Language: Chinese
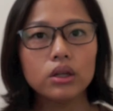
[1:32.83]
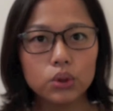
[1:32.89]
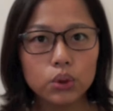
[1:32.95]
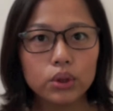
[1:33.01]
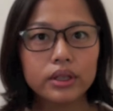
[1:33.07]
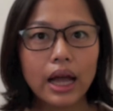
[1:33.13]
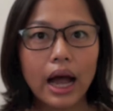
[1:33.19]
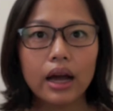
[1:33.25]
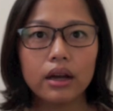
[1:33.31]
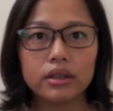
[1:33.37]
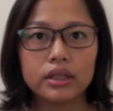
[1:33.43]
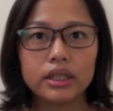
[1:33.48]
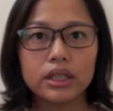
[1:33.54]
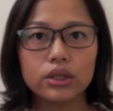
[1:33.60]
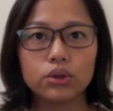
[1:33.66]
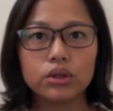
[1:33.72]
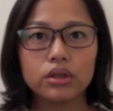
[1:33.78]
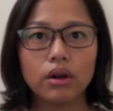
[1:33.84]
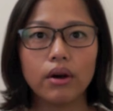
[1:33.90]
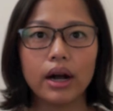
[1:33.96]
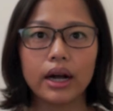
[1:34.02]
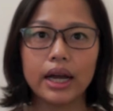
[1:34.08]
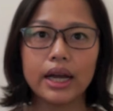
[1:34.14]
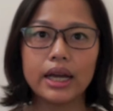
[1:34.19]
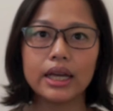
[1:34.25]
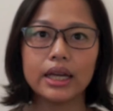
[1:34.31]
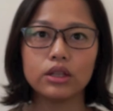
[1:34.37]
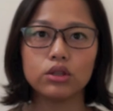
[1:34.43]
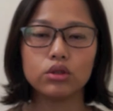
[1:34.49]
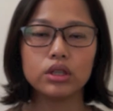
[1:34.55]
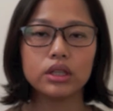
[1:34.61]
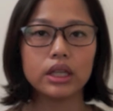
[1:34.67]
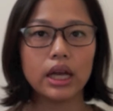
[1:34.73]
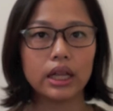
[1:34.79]
如果大家有兴趣的话，可以
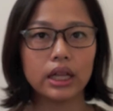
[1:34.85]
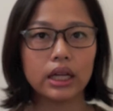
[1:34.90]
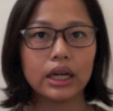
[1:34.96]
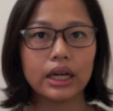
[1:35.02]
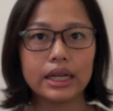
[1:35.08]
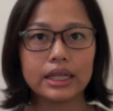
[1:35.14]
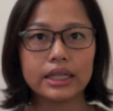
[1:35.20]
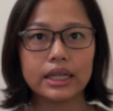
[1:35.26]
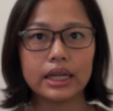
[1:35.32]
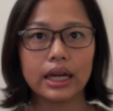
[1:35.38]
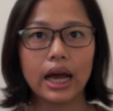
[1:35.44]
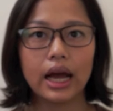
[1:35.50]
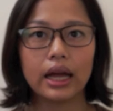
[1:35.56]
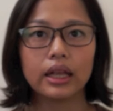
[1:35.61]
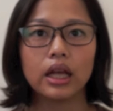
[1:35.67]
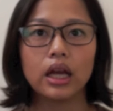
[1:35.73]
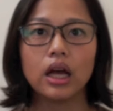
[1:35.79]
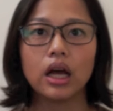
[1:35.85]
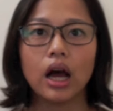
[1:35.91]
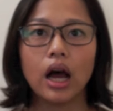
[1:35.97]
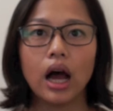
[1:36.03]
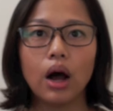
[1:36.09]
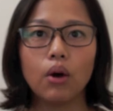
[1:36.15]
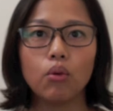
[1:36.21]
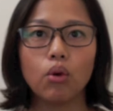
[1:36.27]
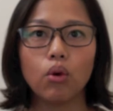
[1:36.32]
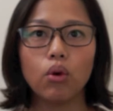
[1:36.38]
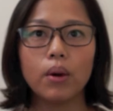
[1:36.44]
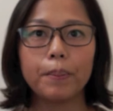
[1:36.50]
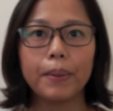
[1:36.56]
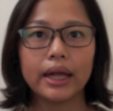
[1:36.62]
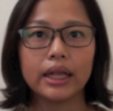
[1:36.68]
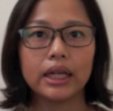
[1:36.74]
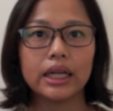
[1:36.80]
去点那个链接看啊，我会
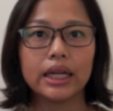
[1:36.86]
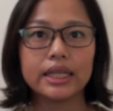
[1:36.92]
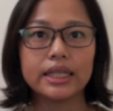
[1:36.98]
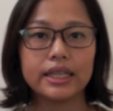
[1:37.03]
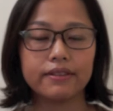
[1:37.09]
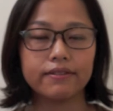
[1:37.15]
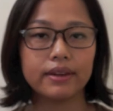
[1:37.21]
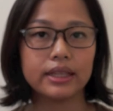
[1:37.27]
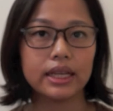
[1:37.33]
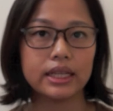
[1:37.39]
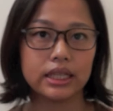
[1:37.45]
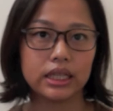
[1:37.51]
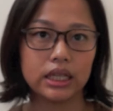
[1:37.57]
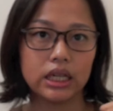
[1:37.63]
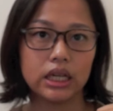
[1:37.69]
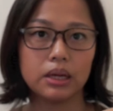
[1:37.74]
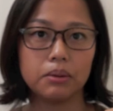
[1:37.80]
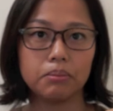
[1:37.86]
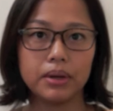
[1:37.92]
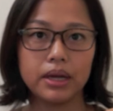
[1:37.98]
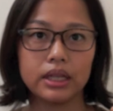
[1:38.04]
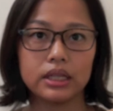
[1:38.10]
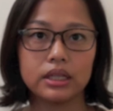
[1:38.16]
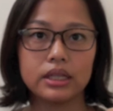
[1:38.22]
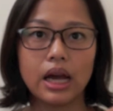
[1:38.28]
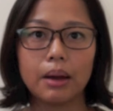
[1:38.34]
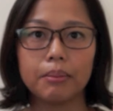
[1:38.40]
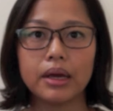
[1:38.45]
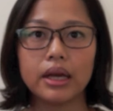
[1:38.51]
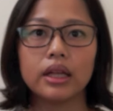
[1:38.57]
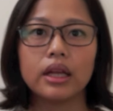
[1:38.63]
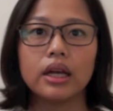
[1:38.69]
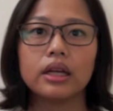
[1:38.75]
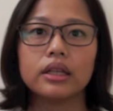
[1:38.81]
把那个链接放在这个影片的下
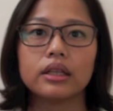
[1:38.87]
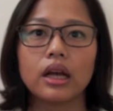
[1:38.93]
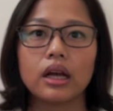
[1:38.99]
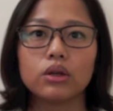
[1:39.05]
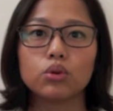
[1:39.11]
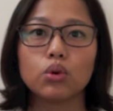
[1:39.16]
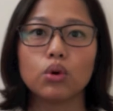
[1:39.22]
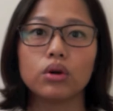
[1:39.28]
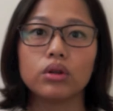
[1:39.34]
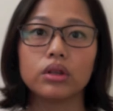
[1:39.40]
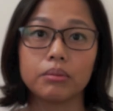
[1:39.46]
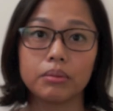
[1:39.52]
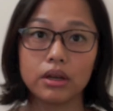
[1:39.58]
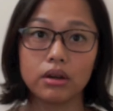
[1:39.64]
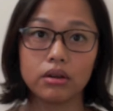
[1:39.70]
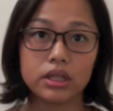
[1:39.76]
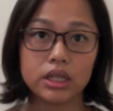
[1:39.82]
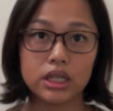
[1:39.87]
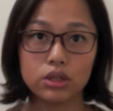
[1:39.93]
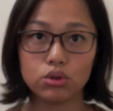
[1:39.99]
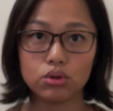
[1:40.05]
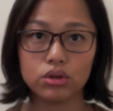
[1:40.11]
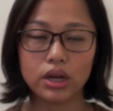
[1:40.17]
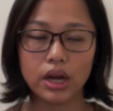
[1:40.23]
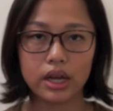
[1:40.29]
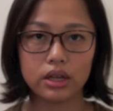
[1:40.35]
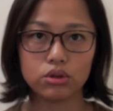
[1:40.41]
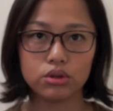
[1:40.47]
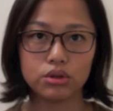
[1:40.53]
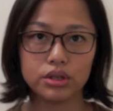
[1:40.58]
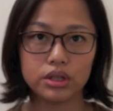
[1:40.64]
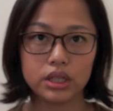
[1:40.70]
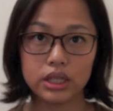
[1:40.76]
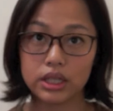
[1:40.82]
面。 那如果你们有兴趣，可以
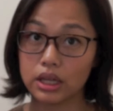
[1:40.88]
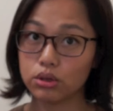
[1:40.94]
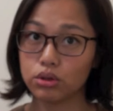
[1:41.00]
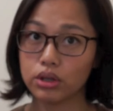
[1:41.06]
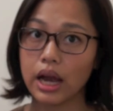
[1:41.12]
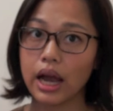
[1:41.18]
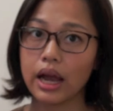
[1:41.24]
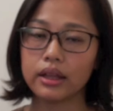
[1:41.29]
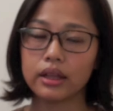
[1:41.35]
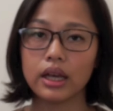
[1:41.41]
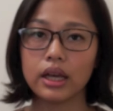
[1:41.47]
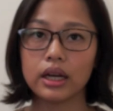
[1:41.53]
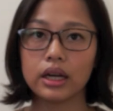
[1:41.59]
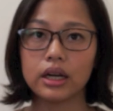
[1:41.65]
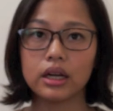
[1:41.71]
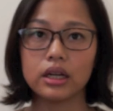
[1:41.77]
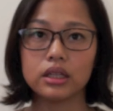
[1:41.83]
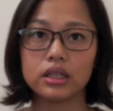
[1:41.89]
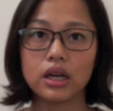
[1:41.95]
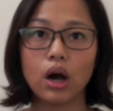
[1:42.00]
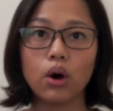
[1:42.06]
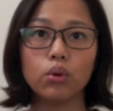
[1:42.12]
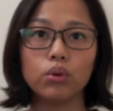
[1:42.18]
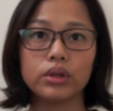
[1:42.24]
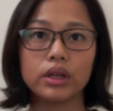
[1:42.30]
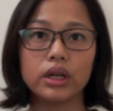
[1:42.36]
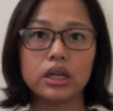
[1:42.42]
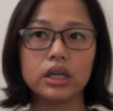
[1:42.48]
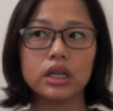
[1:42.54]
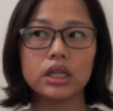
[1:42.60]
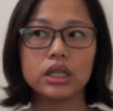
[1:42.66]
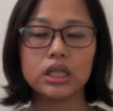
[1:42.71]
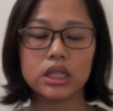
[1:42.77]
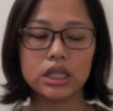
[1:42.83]
去直接去看那个巧虎
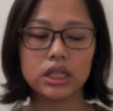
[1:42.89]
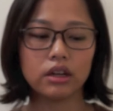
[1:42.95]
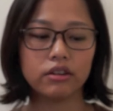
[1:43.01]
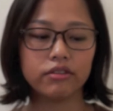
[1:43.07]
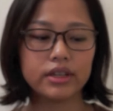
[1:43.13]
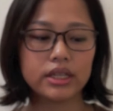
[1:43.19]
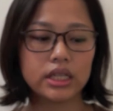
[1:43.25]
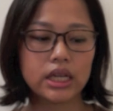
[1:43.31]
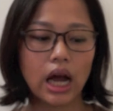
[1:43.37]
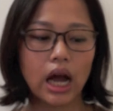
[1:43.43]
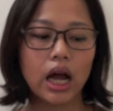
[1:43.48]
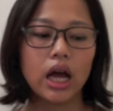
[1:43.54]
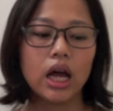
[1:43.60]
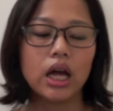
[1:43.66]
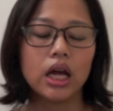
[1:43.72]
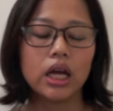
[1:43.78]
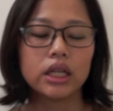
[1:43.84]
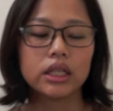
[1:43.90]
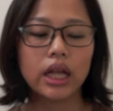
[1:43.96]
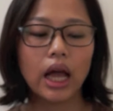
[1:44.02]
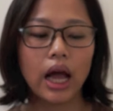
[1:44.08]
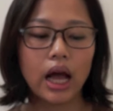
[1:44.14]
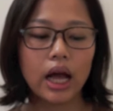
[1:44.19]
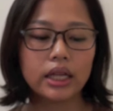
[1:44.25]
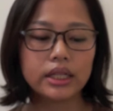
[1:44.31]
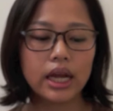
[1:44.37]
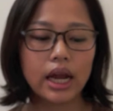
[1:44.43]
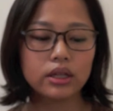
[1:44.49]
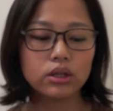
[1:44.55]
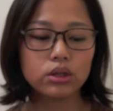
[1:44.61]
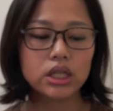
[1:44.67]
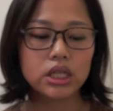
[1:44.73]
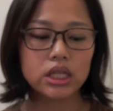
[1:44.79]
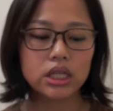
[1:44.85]
的心得分享。那再来
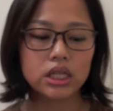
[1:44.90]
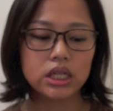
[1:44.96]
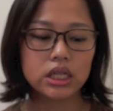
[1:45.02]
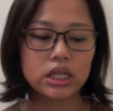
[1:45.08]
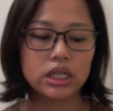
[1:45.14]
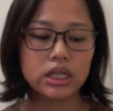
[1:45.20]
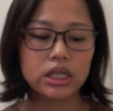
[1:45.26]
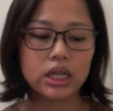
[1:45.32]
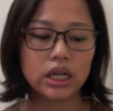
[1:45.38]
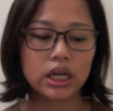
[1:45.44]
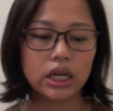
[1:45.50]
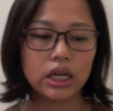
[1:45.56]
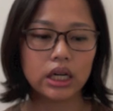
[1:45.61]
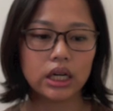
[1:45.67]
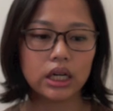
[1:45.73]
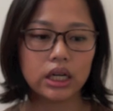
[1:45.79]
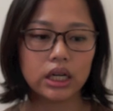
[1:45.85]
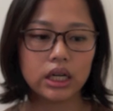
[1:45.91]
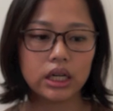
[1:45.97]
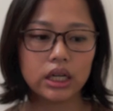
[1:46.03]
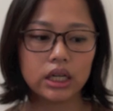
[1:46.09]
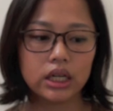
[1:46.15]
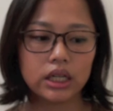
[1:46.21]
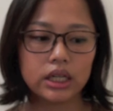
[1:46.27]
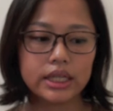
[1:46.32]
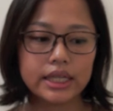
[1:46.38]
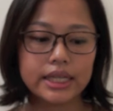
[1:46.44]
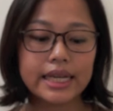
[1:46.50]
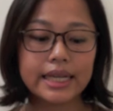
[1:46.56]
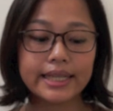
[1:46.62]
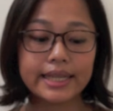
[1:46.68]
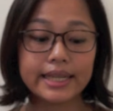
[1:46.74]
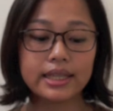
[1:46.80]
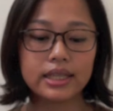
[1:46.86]
就是那个
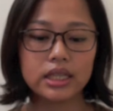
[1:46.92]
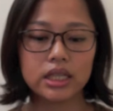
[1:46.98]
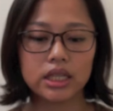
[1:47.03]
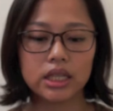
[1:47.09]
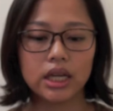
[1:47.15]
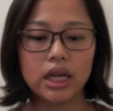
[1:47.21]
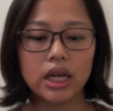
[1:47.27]
谢欣子，